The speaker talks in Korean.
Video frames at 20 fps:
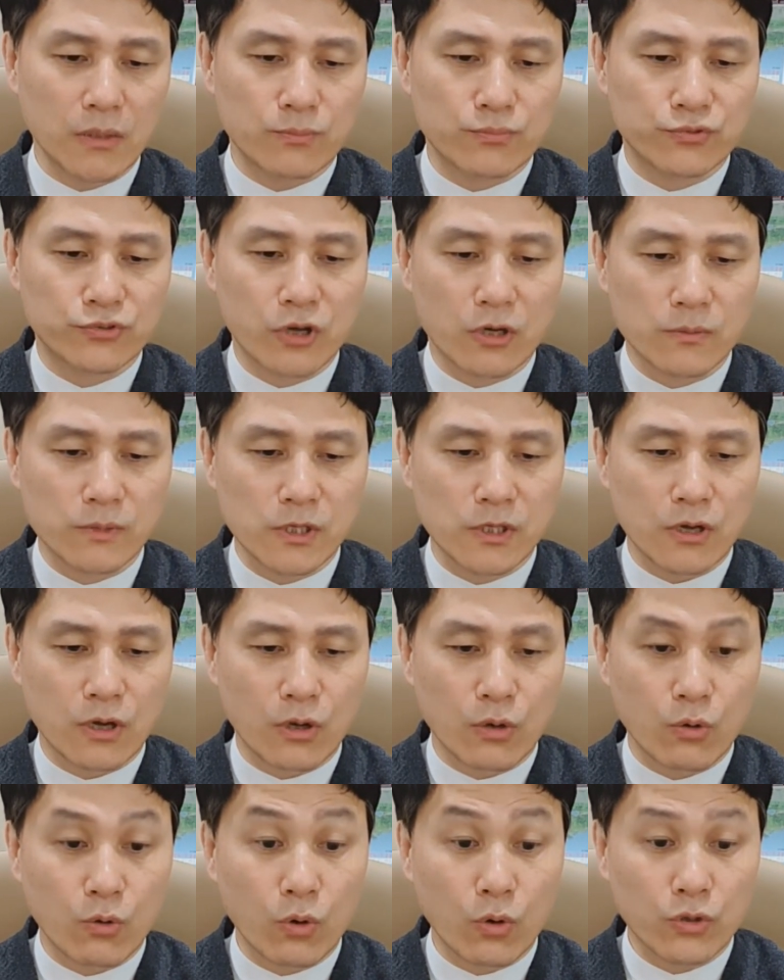무덤을
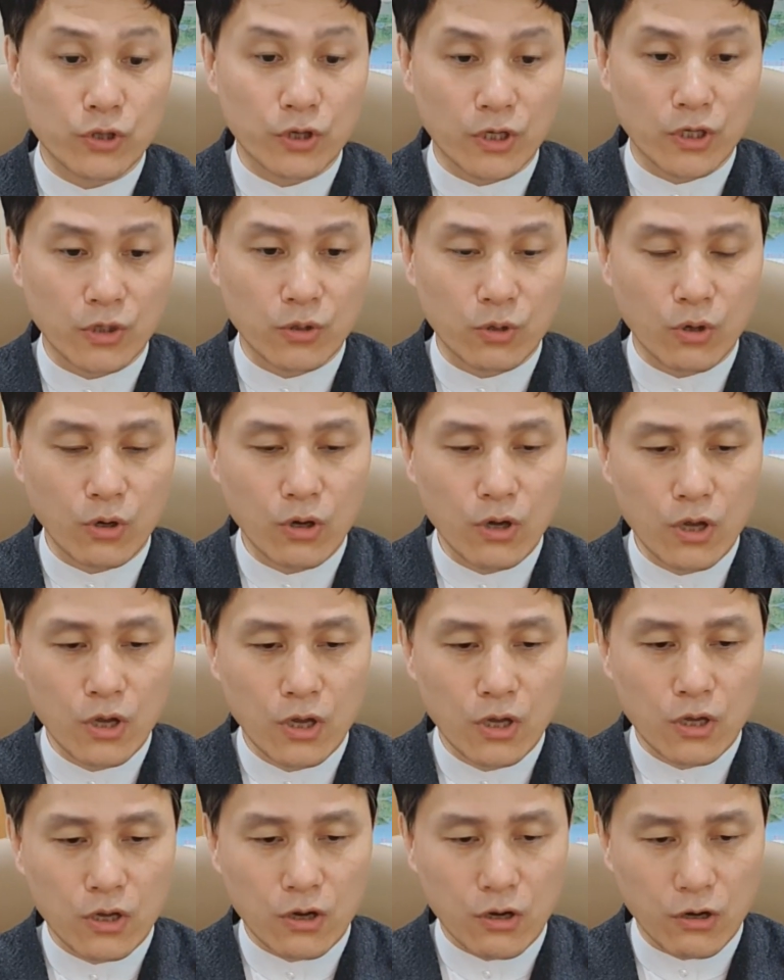열고 너희로
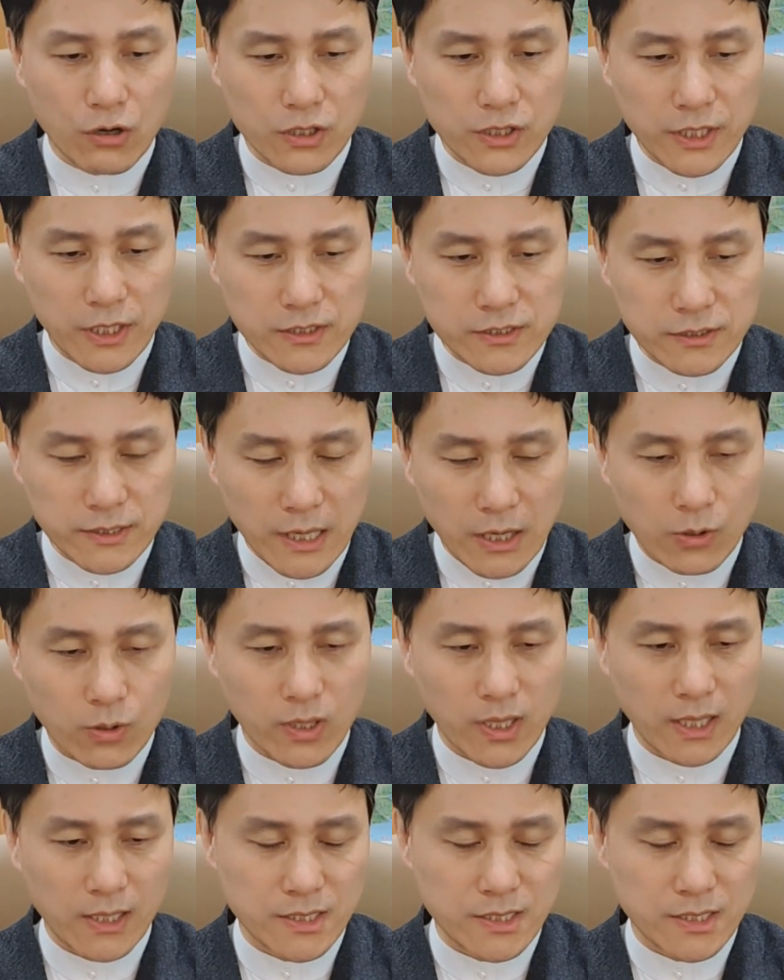거기에서 나오게